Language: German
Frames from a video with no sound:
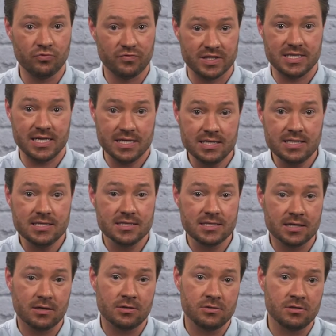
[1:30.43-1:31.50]
versenden diese
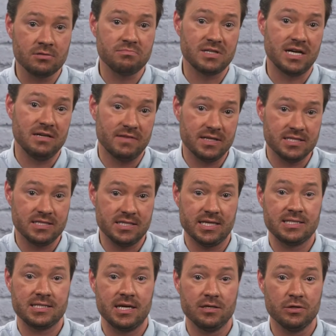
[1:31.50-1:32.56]
dann auch noch teilweise
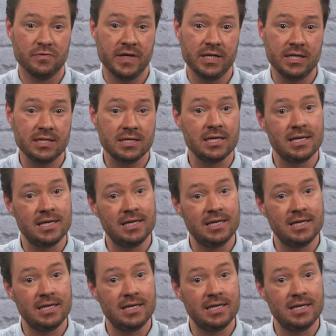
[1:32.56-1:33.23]
sehr zeitaufwendig,